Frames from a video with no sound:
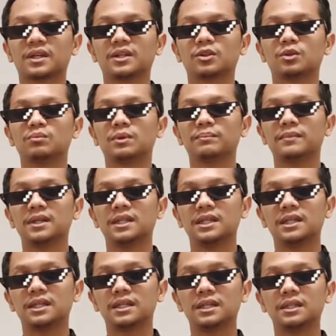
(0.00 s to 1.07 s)
Itu
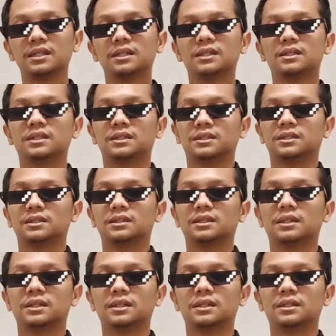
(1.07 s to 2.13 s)
memiliki
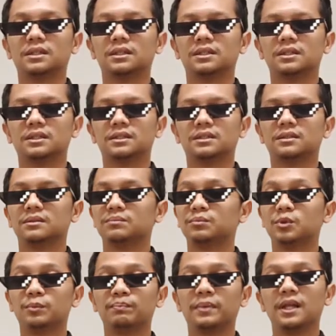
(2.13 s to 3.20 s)
uh,
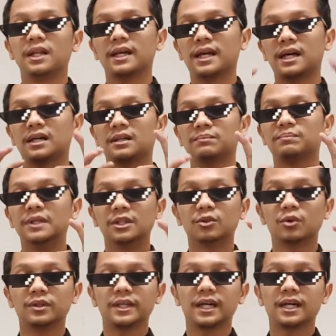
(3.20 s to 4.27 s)
pupil yang
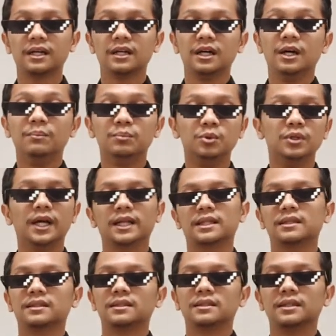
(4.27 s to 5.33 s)
bentuknya
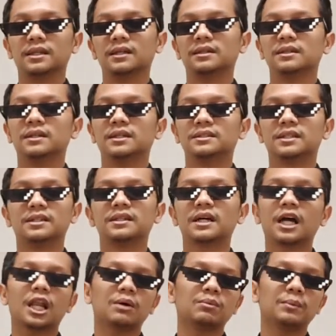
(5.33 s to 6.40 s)
bulat. Ya. Jadi
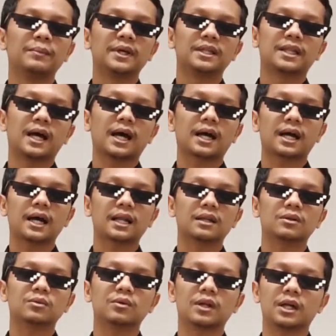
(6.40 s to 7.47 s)
kalau
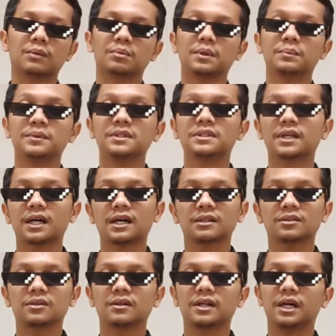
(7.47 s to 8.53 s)
membedakan ular
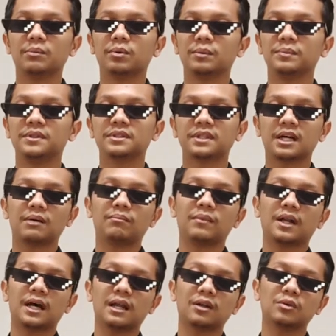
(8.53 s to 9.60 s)
berbisa atau enggak berbisa
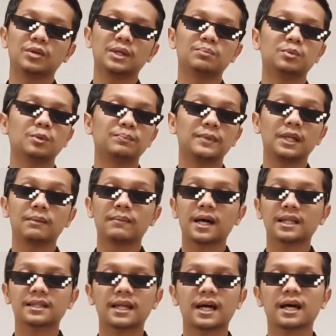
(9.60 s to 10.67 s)
melalui pupil
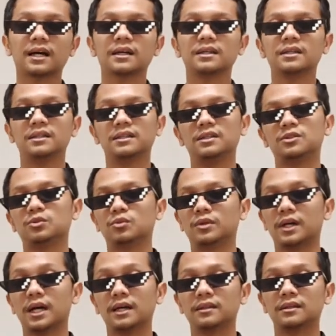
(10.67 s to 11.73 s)
mata, ini
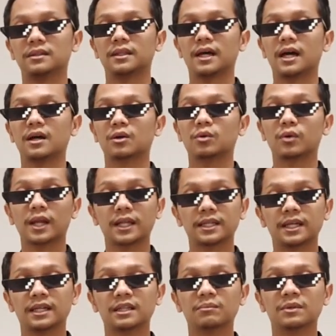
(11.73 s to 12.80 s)
juga tidak akurat
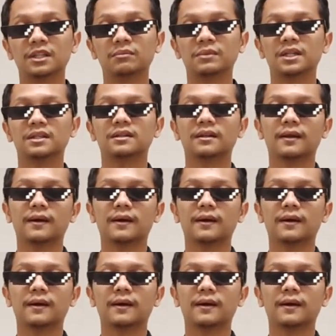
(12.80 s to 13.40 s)
ya teman-teman.